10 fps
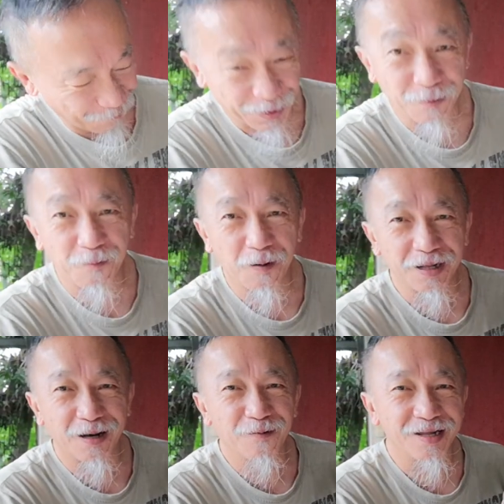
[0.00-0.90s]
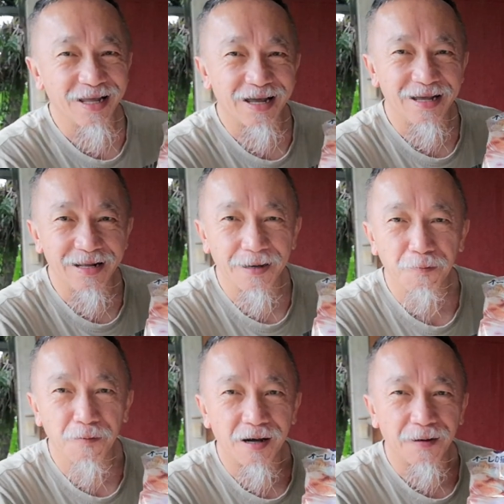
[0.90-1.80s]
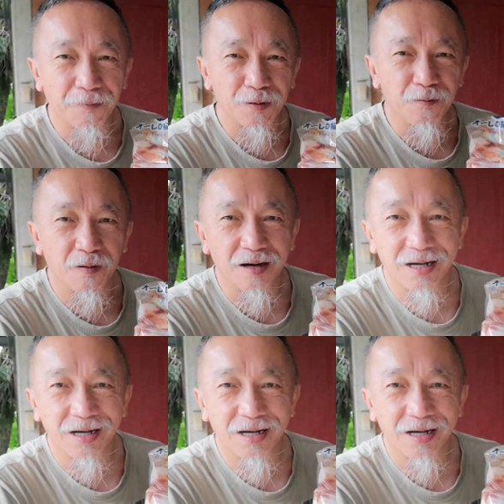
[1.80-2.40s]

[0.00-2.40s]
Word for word: ปลาทูเขาจะรู้สึกยังไงนะครับ เพราะว่าปลาทู